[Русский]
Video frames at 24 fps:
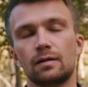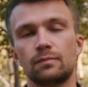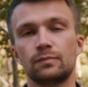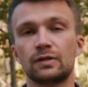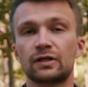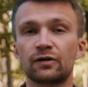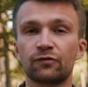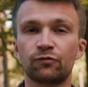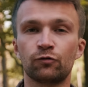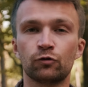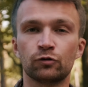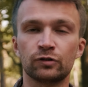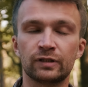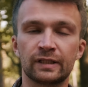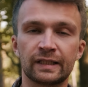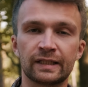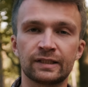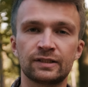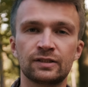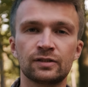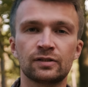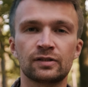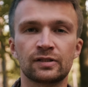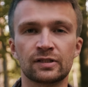Микрофон
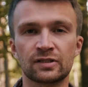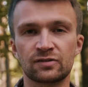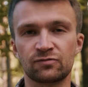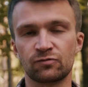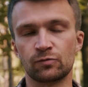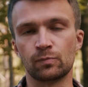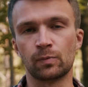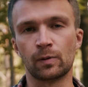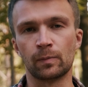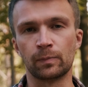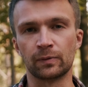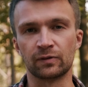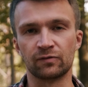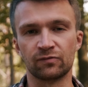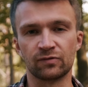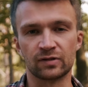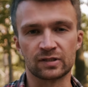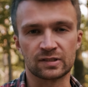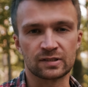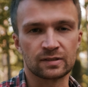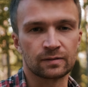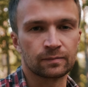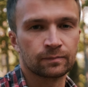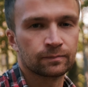Deity, тест
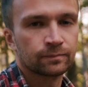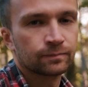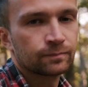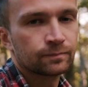виброподвеса.